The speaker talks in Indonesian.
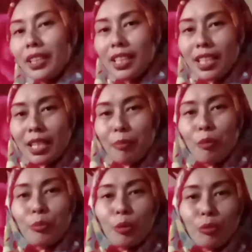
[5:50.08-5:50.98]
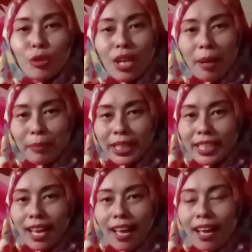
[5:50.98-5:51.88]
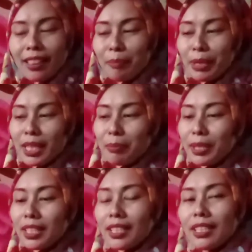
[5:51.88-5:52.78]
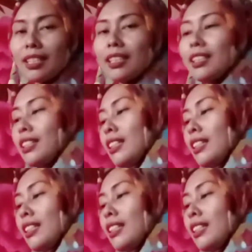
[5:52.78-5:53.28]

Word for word: ini mumpung murah meriah ya, teman-teman